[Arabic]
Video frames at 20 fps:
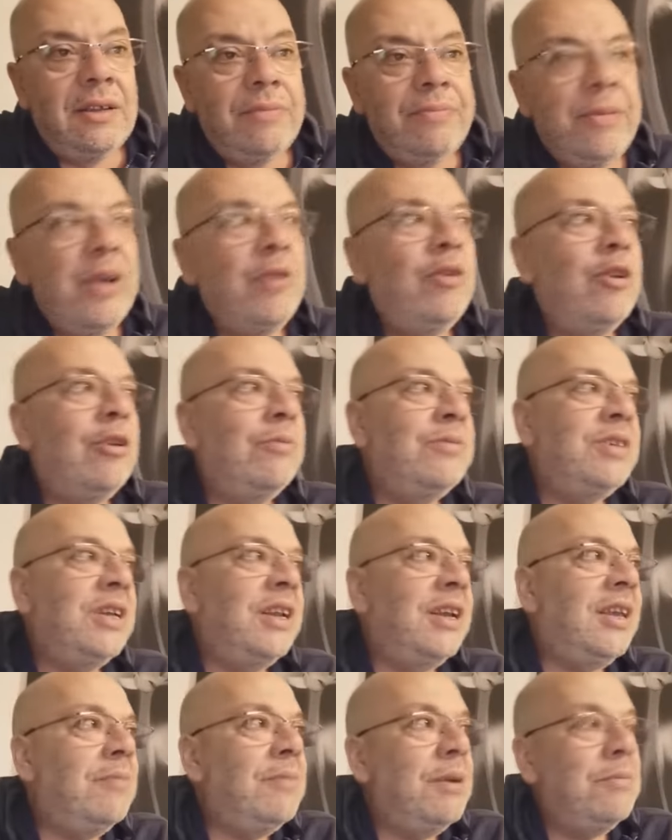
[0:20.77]
ما نقولكمش
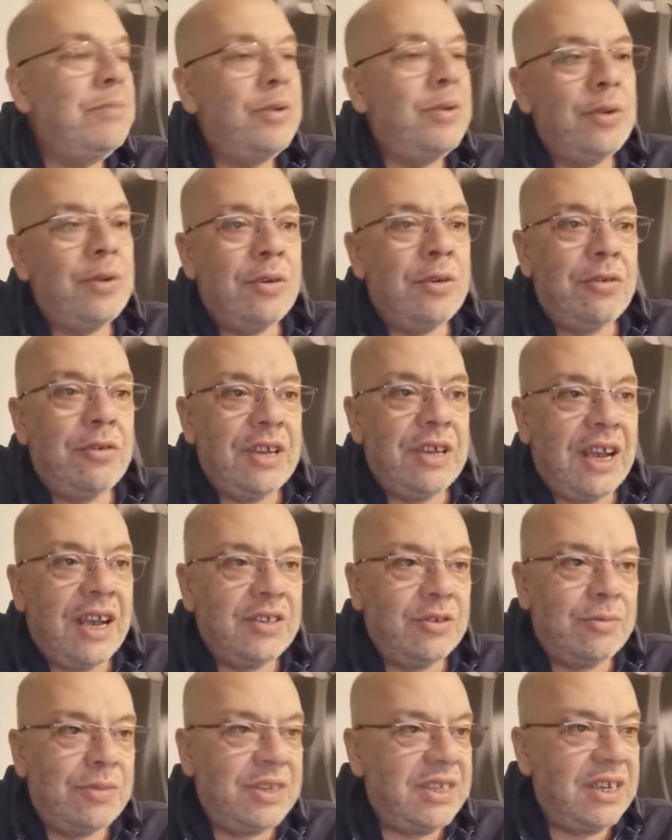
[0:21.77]
انا كيما البقوق
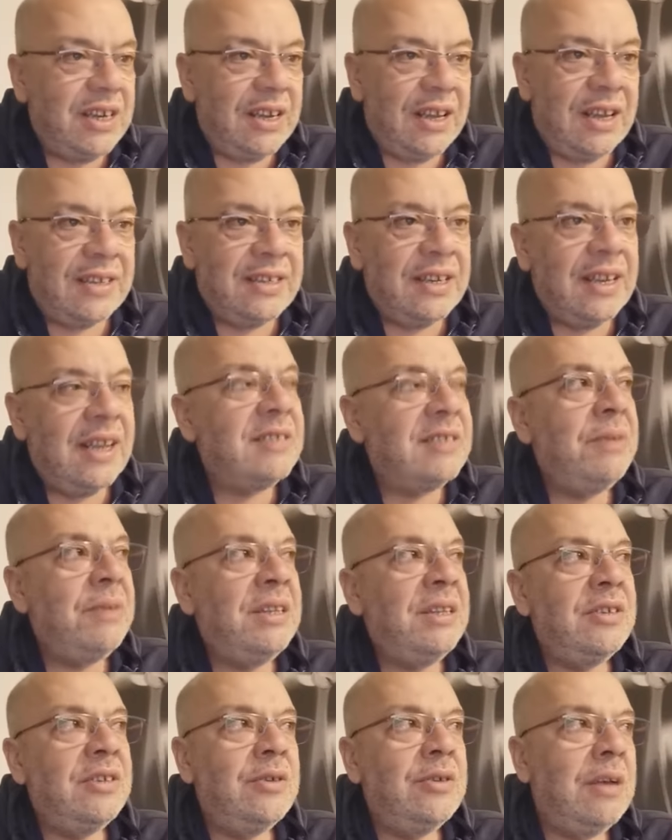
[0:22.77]
والغاز وماشي الغاز الغاز ما
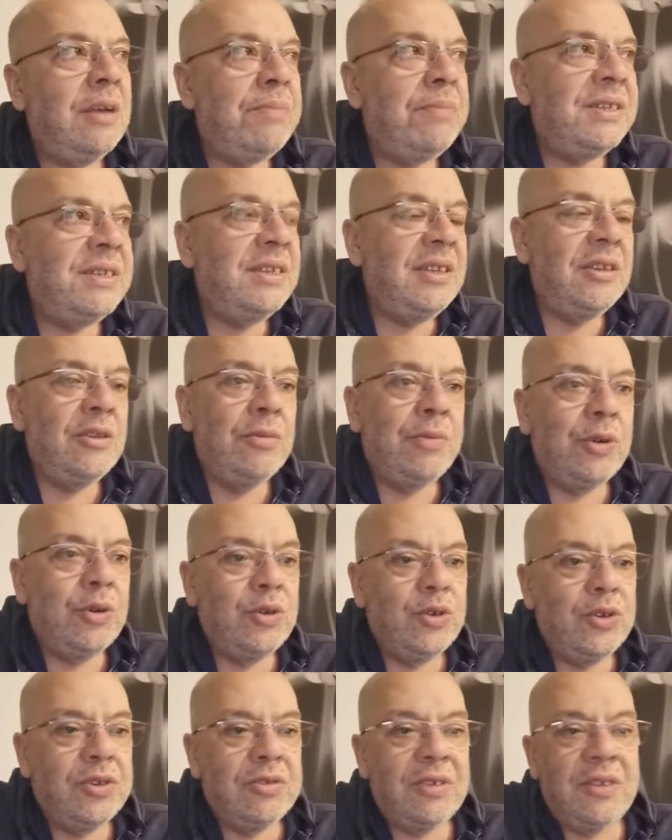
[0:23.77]
عندناش كاباسيتي دو
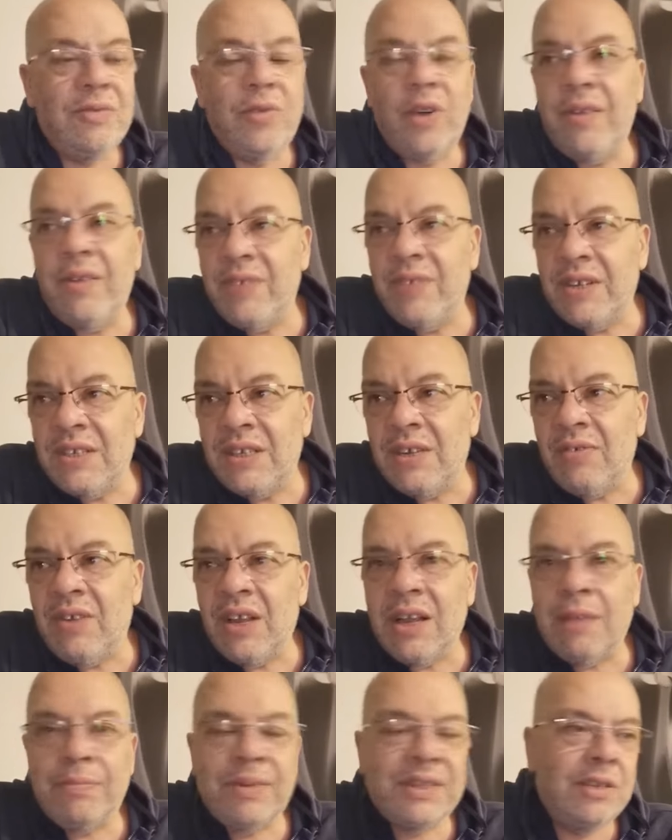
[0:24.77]
برودكسيون يفو انفيستي في لي
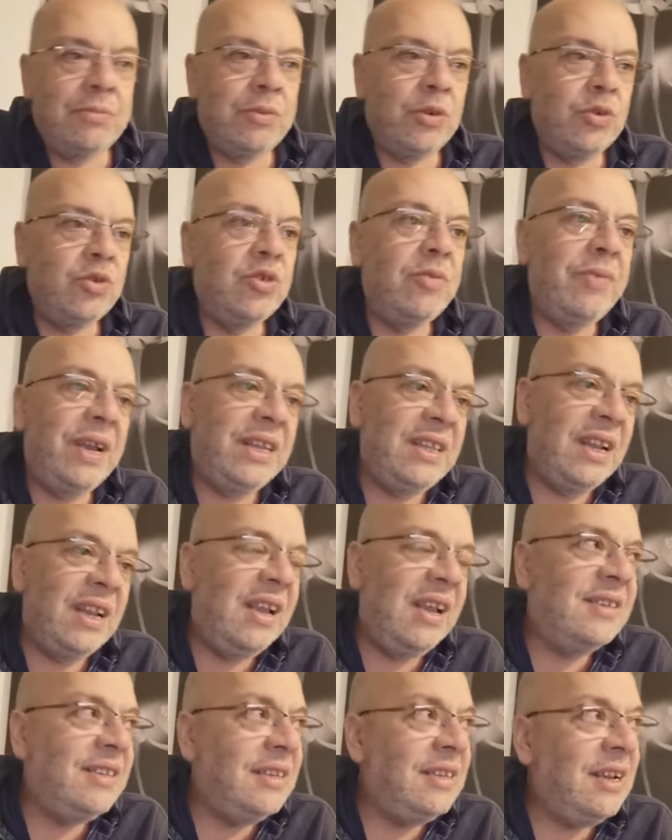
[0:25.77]
كاباسيتي برودكسيون عندنا
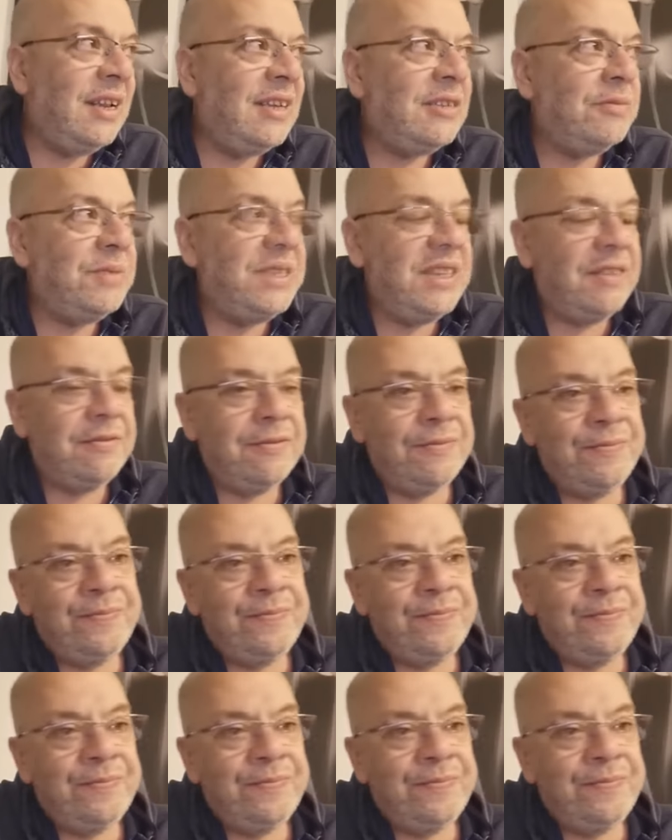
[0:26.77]
الغاز عندنا الغاز بزاف